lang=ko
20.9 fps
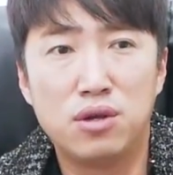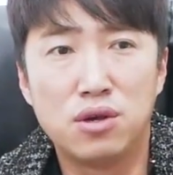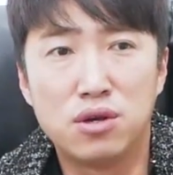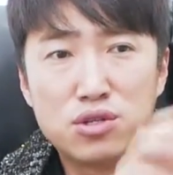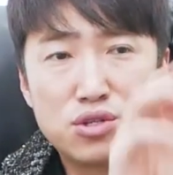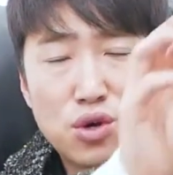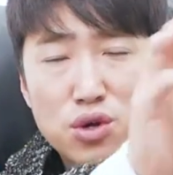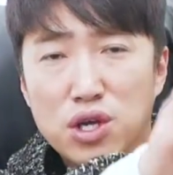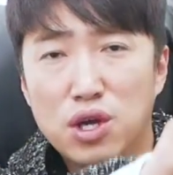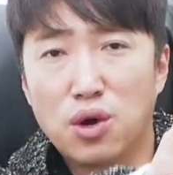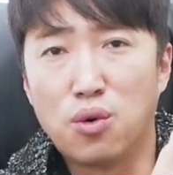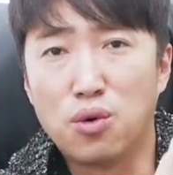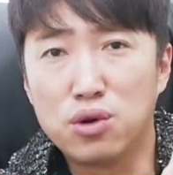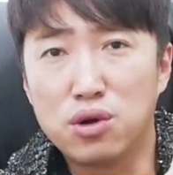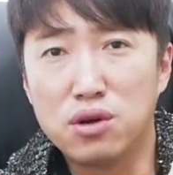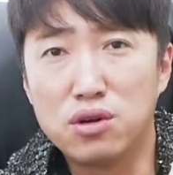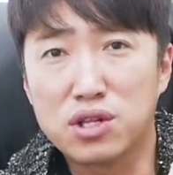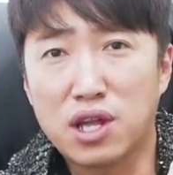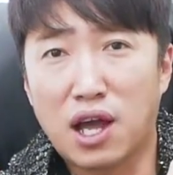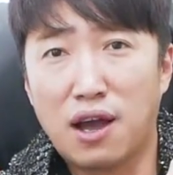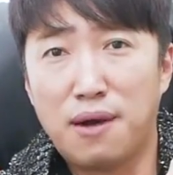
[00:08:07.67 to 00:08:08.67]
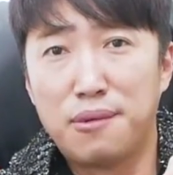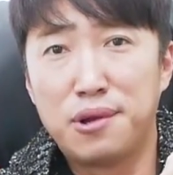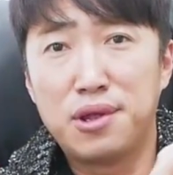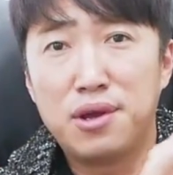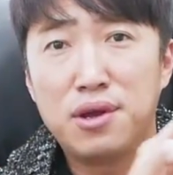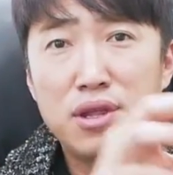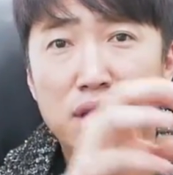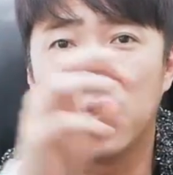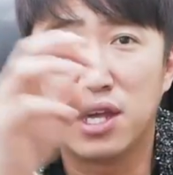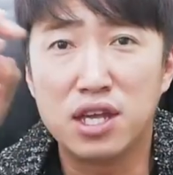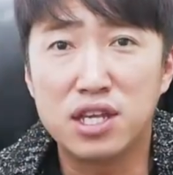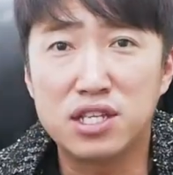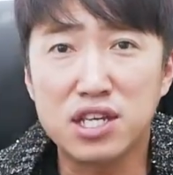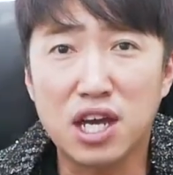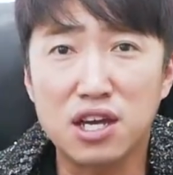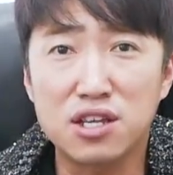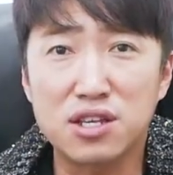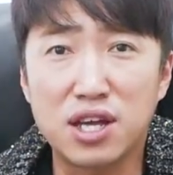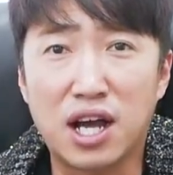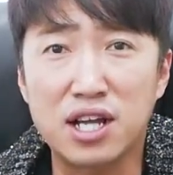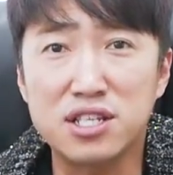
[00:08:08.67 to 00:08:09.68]
열적이 공격을 당하면은
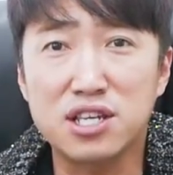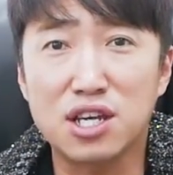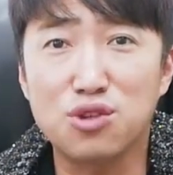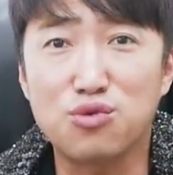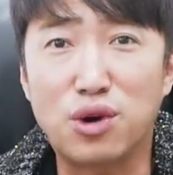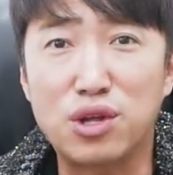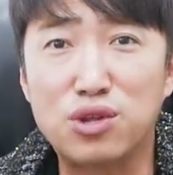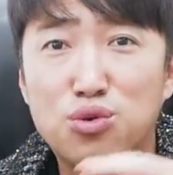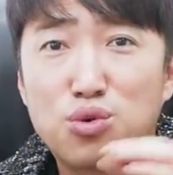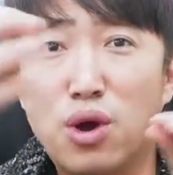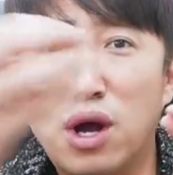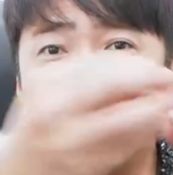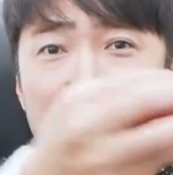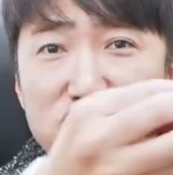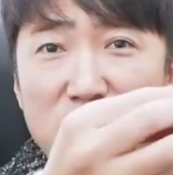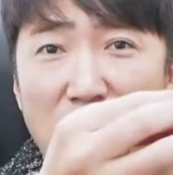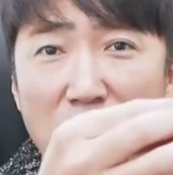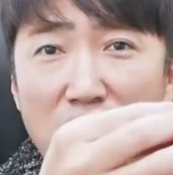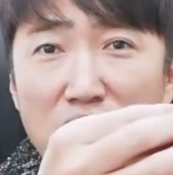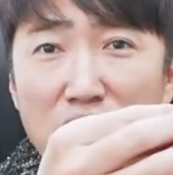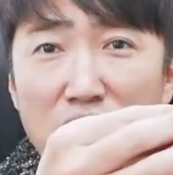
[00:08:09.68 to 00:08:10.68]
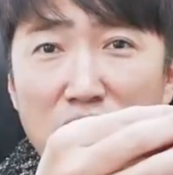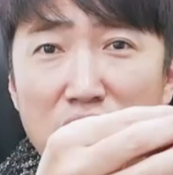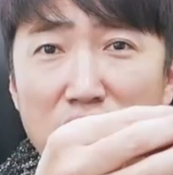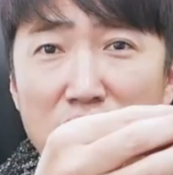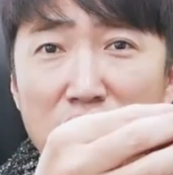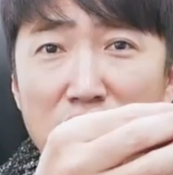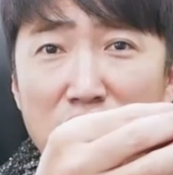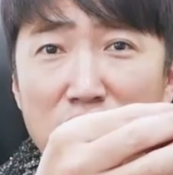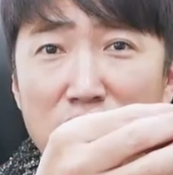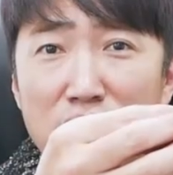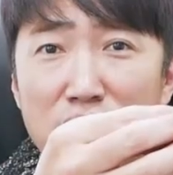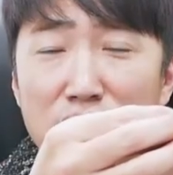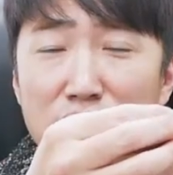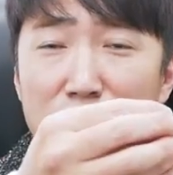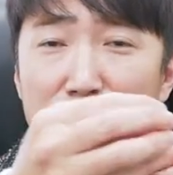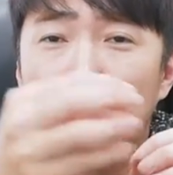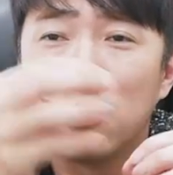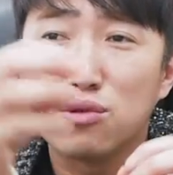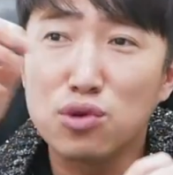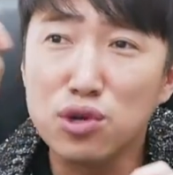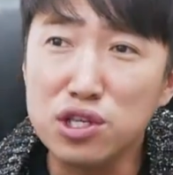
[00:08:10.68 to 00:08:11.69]
이차에서 양짝에서 와서 도와주자. 어?
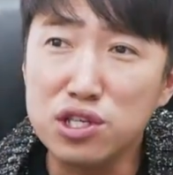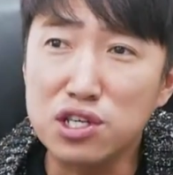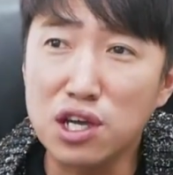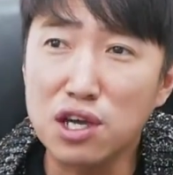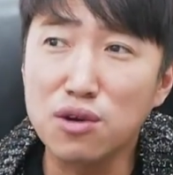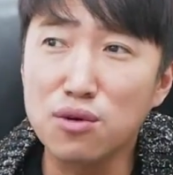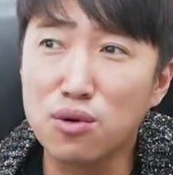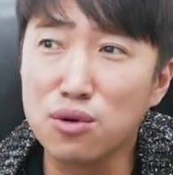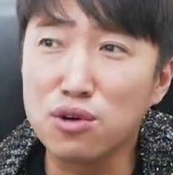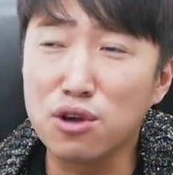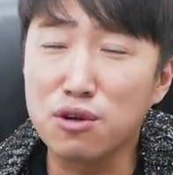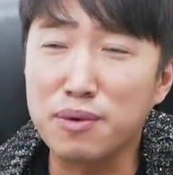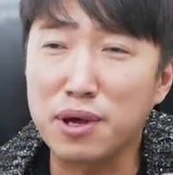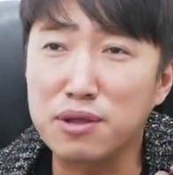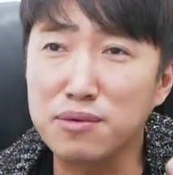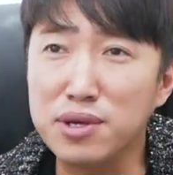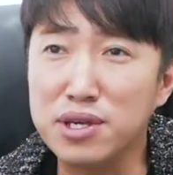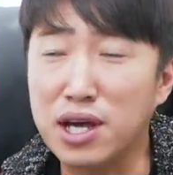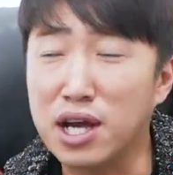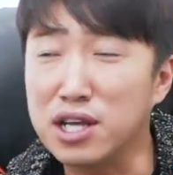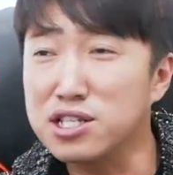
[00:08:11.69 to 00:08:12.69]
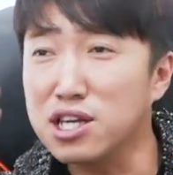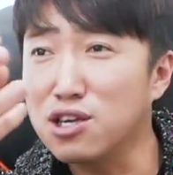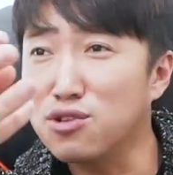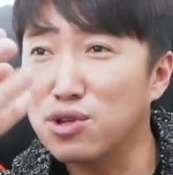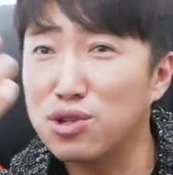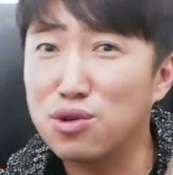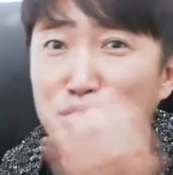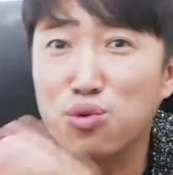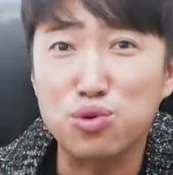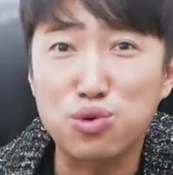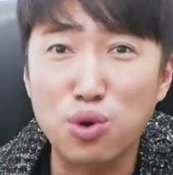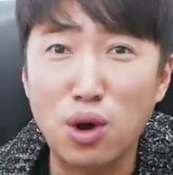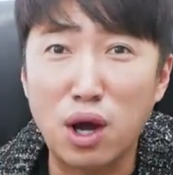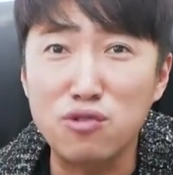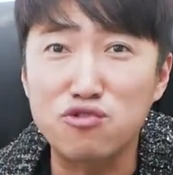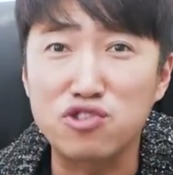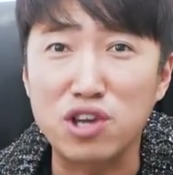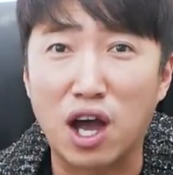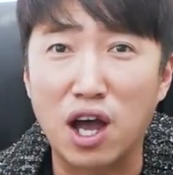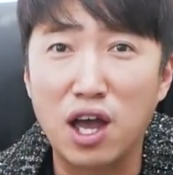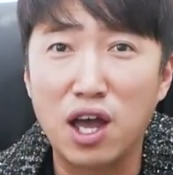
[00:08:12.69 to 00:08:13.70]
그리고 또 이짝이 공격을 받으면 양짝에서 와서
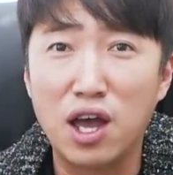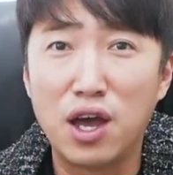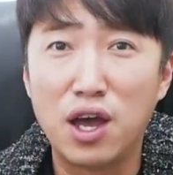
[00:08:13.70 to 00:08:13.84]
도와주자.